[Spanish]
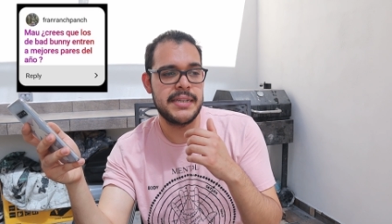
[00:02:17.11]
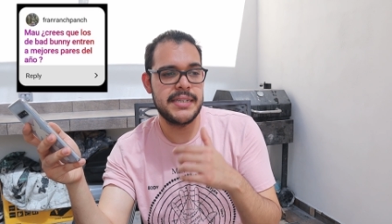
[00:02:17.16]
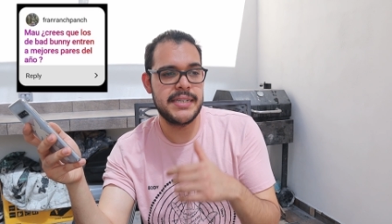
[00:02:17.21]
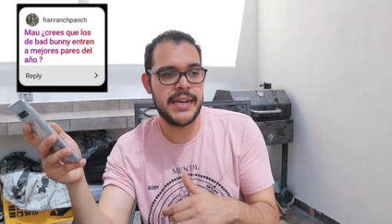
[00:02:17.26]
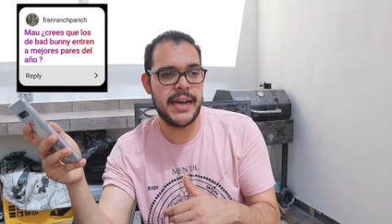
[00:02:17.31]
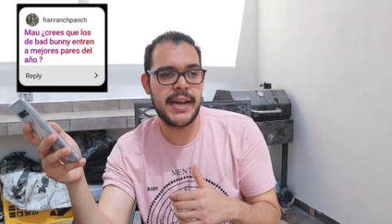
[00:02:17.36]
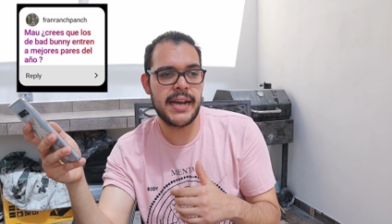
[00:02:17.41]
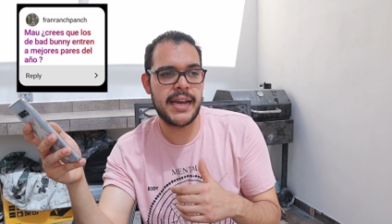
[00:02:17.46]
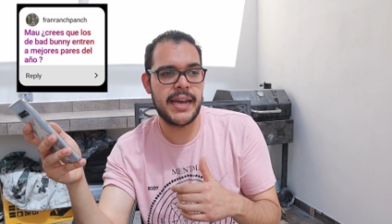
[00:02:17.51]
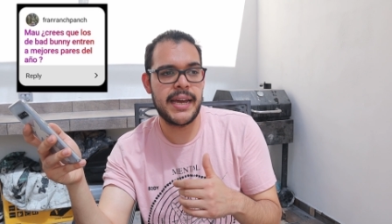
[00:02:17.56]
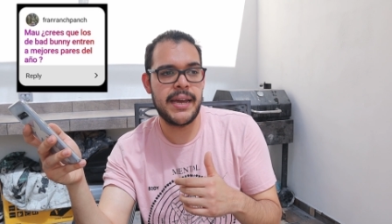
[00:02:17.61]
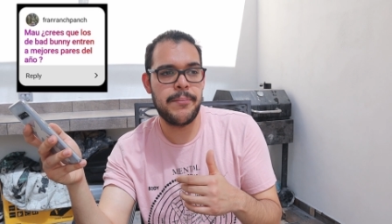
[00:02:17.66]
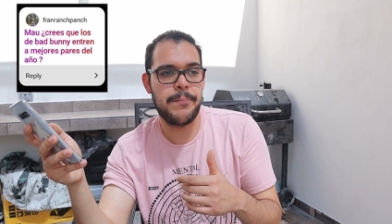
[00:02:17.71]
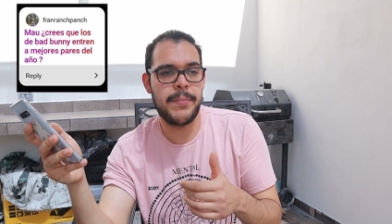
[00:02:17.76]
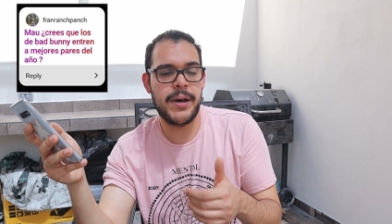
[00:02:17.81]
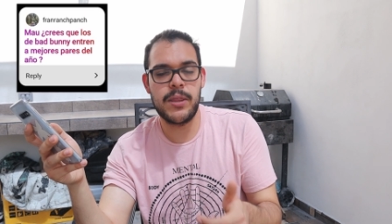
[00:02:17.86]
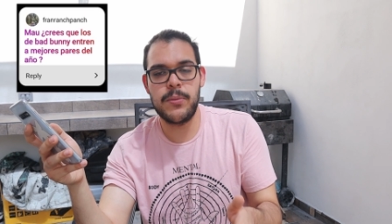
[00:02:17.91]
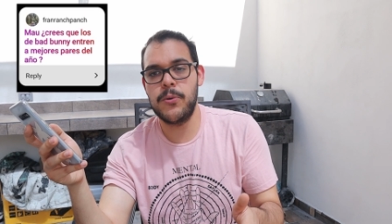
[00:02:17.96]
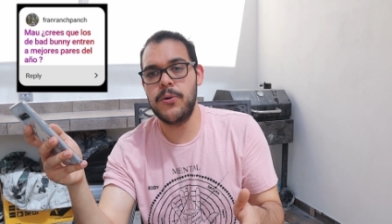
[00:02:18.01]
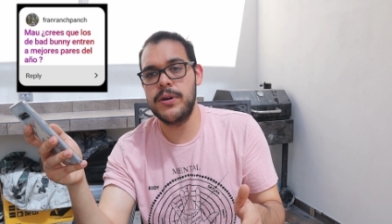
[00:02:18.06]
ya que
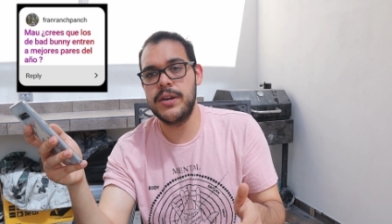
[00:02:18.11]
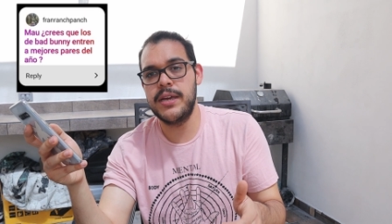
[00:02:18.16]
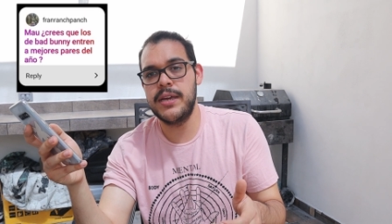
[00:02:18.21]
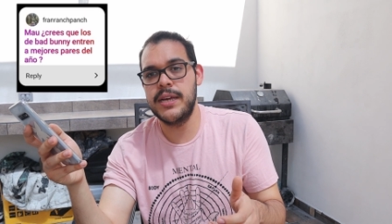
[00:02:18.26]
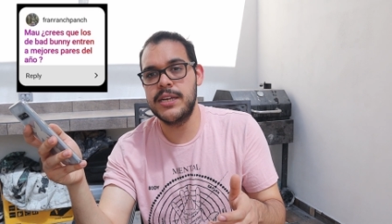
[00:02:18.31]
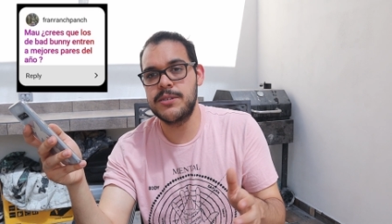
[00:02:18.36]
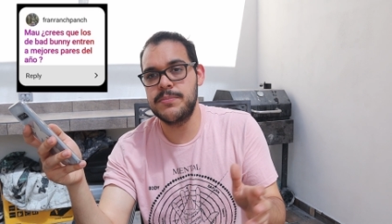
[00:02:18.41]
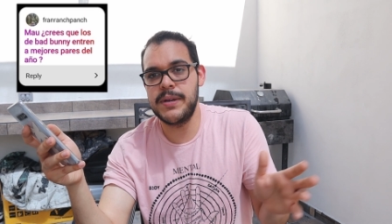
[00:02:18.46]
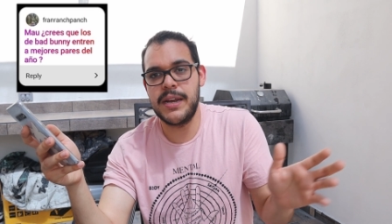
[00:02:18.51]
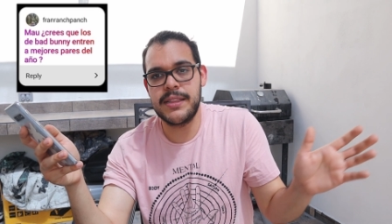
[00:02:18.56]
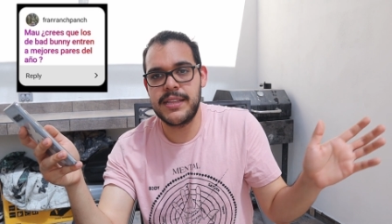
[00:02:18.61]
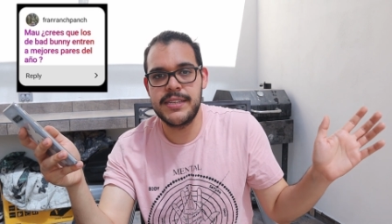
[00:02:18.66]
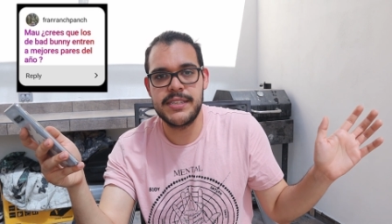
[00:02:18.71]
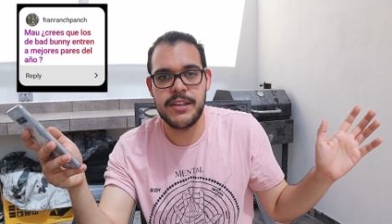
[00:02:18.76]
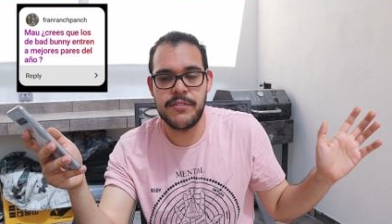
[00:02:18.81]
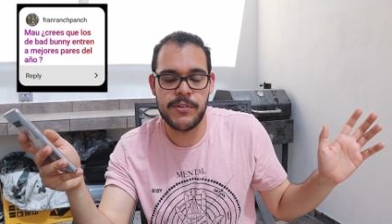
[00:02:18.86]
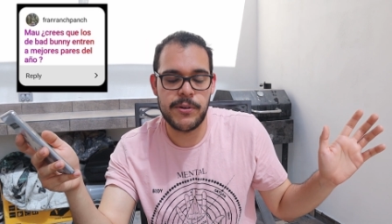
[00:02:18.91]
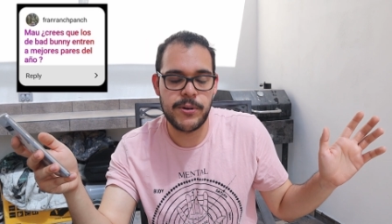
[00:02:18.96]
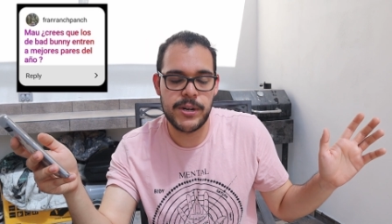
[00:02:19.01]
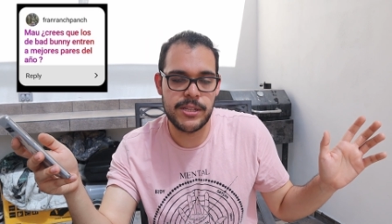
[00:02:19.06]
Bad Bunny es mi
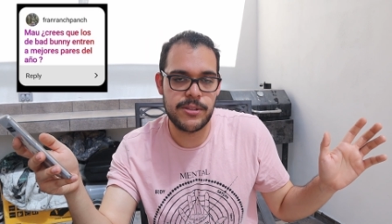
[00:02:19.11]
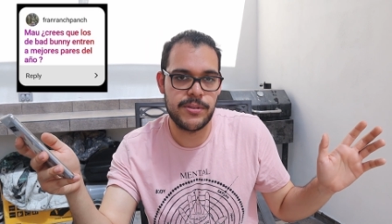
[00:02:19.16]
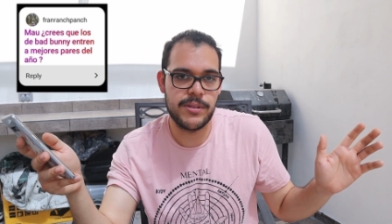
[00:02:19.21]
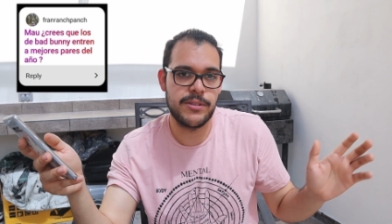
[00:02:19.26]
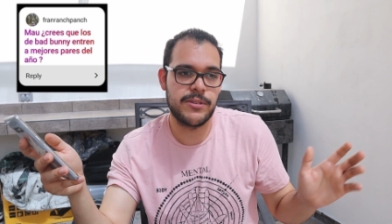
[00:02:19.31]
artista favorito,